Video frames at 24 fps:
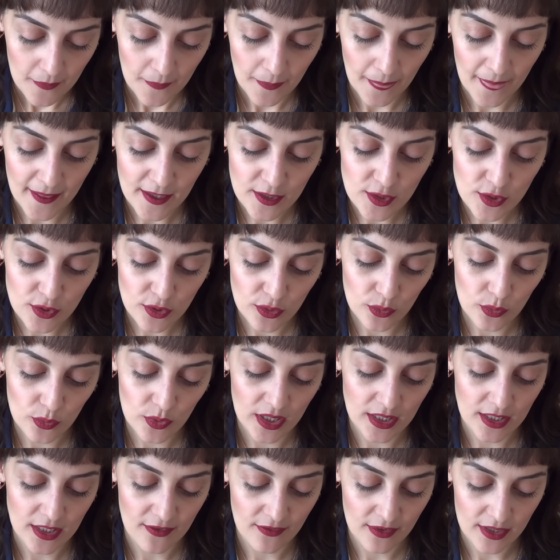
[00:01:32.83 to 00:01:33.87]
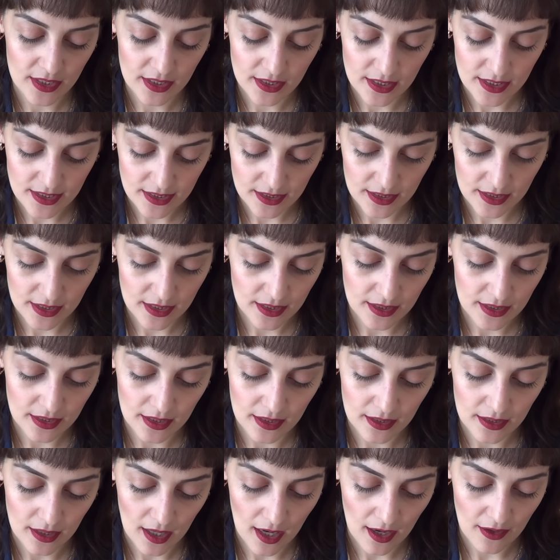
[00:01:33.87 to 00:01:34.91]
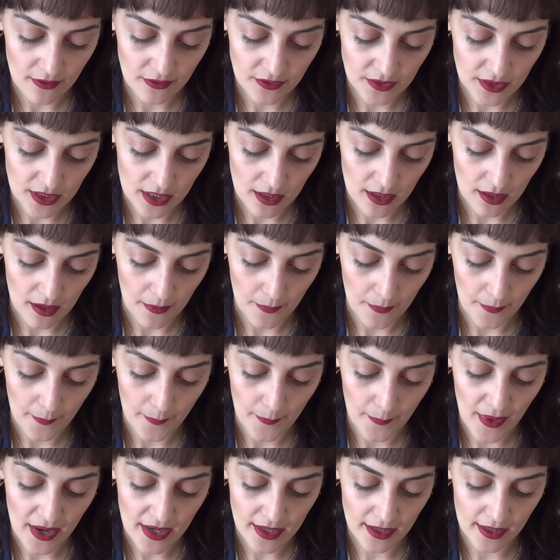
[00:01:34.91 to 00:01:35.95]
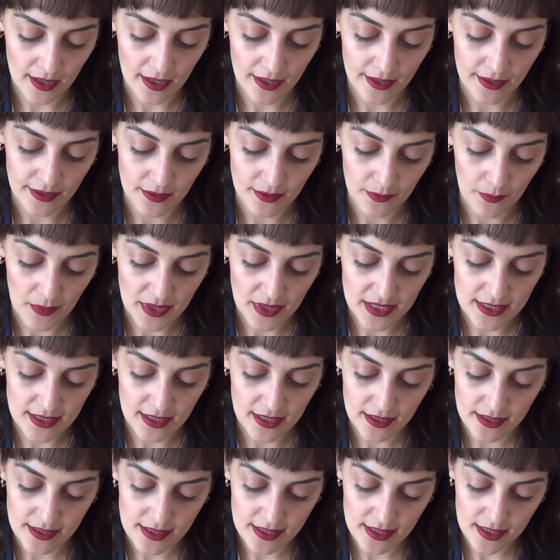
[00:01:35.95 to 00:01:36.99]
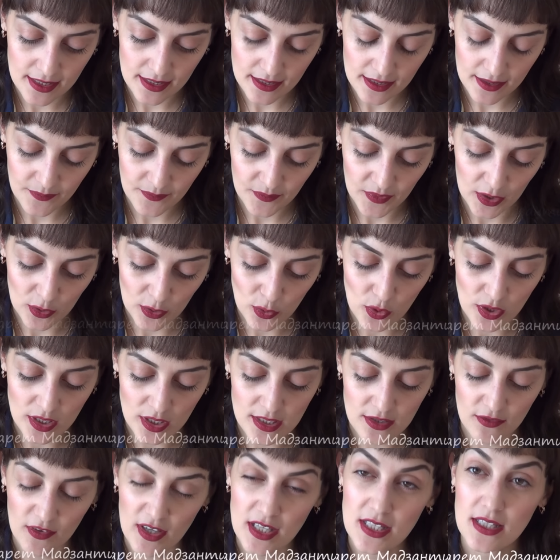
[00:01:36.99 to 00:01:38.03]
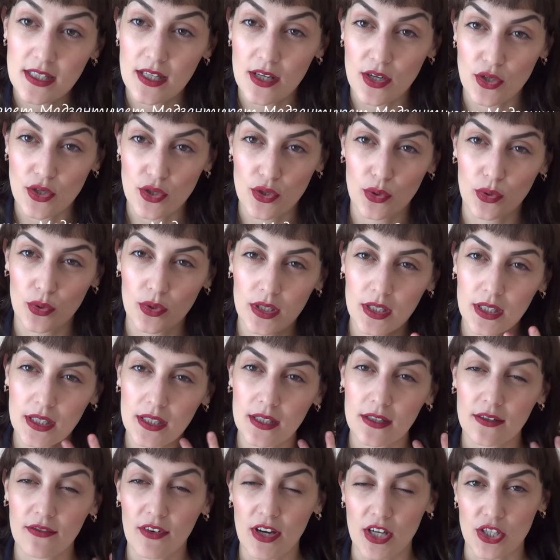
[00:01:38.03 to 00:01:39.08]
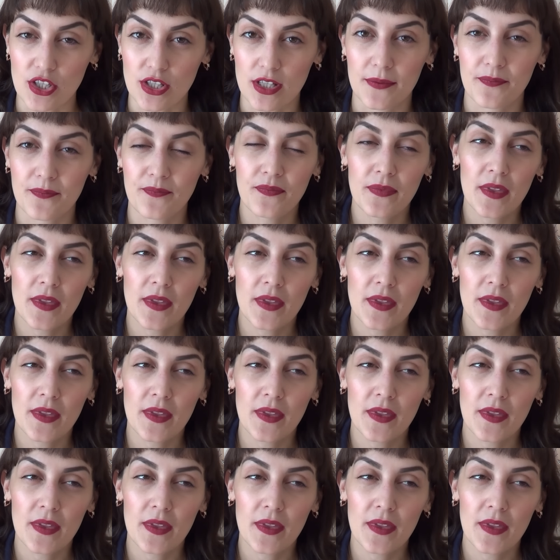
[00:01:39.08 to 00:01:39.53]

Начну я, наверное, с книги автора Маргарет Мадзантини, которая называется «Рожденный дважды».